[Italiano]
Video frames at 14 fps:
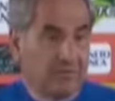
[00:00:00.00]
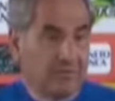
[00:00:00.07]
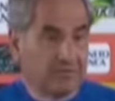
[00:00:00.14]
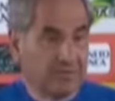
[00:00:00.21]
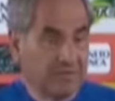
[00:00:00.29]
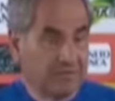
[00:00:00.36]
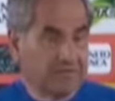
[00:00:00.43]
che tutto
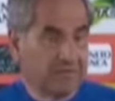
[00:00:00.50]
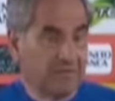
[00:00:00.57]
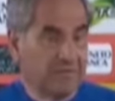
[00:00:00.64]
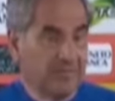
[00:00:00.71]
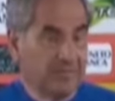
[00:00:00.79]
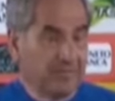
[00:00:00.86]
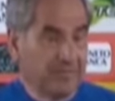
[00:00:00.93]
si
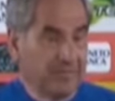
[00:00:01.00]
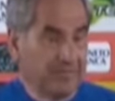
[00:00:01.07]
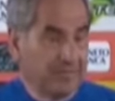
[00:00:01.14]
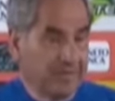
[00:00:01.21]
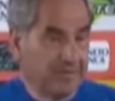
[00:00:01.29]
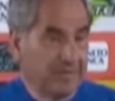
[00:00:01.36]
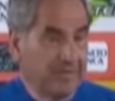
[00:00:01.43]
risolva proprio
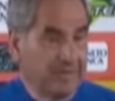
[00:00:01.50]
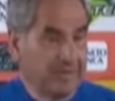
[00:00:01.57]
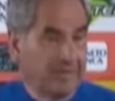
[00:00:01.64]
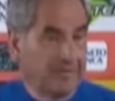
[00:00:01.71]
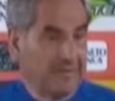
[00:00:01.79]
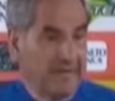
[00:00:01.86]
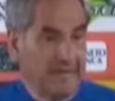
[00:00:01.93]
per il bene
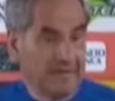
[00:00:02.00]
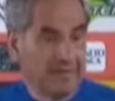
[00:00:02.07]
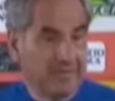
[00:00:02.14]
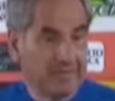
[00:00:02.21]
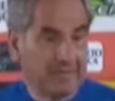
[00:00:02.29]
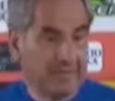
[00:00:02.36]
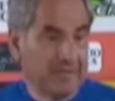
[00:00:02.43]
del Bari,
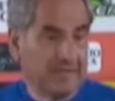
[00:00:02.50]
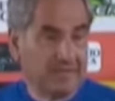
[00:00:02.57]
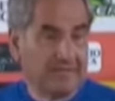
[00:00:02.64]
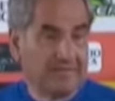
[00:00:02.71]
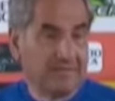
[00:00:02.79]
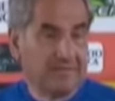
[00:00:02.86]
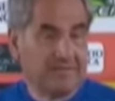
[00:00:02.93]
perché
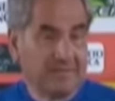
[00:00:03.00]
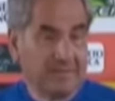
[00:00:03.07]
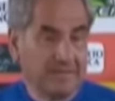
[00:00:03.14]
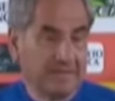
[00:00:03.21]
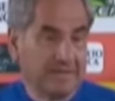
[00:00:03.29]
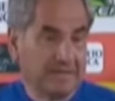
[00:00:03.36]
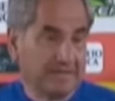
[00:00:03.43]

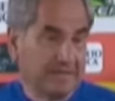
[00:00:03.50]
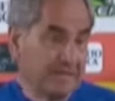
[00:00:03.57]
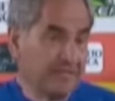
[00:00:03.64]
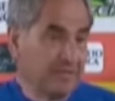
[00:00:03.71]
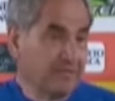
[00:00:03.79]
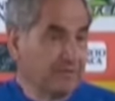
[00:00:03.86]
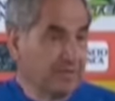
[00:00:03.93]
effettivamente
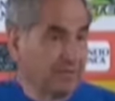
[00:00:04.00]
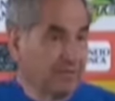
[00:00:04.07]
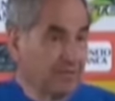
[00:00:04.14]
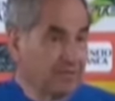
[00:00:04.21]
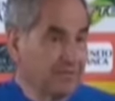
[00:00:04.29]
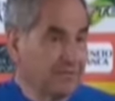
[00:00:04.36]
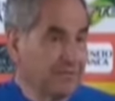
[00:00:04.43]
sarebbe
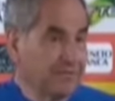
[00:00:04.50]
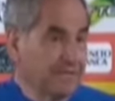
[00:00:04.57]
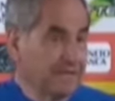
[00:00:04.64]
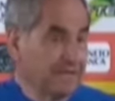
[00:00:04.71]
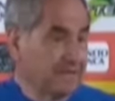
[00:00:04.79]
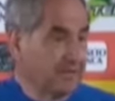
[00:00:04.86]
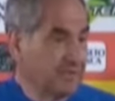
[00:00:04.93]
un'ulteriore
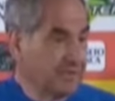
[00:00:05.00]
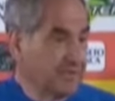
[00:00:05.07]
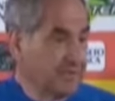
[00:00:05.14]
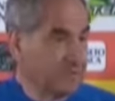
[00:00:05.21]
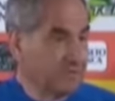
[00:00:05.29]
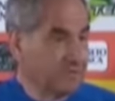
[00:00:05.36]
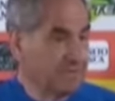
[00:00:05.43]
sconfitta ancora
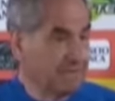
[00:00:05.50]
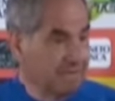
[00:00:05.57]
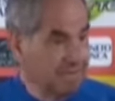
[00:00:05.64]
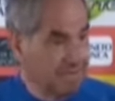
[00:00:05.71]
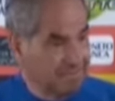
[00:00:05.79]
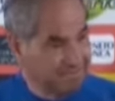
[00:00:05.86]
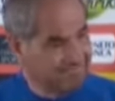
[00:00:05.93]

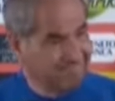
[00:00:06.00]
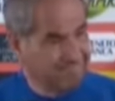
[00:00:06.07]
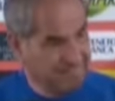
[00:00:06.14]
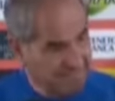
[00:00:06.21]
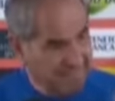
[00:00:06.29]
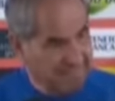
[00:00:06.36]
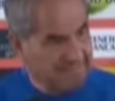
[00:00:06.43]
riuscire a
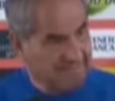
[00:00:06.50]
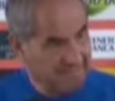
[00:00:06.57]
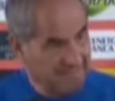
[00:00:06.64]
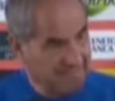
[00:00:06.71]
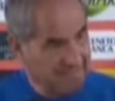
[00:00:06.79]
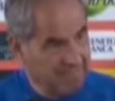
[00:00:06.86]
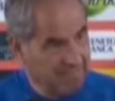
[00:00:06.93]
ad
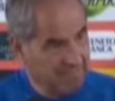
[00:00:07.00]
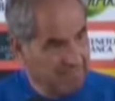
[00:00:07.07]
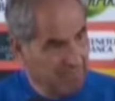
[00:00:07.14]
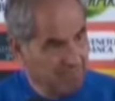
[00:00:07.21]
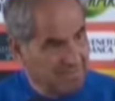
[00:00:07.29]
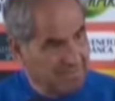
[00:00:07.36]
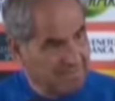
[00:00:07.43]
aggravare un
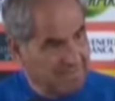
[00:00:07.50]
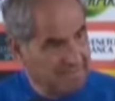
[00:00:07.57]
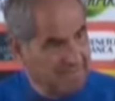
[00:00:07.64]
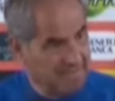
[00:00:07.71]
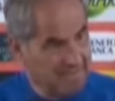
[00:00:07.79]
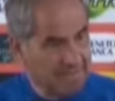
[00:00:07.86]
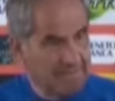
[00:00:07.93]
po'
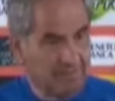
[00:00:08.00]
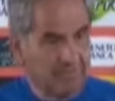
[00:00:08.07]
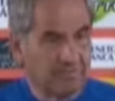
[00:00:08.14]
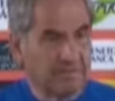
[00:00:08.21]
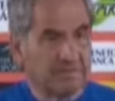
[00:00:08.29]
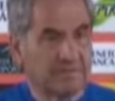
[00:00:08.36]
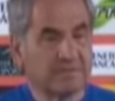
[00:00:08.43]
quest'annata con
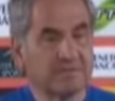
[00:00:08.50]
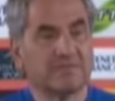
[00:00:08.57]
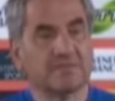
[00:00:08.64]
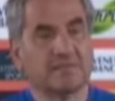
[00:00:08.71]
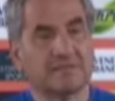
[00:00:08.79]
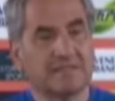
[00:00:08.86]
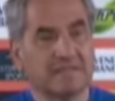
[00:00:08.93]
una
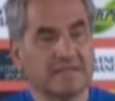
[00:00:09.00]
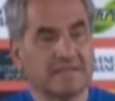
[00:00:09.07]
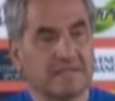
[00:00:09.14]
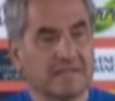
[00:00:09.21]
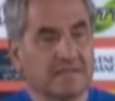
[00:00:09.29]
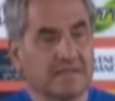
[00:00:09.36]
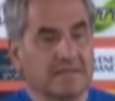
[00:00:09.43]
situazione del
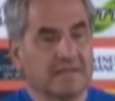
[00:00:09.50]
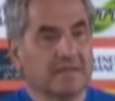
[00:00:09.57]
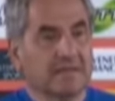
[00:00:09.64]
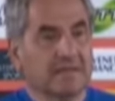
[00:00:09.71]
genere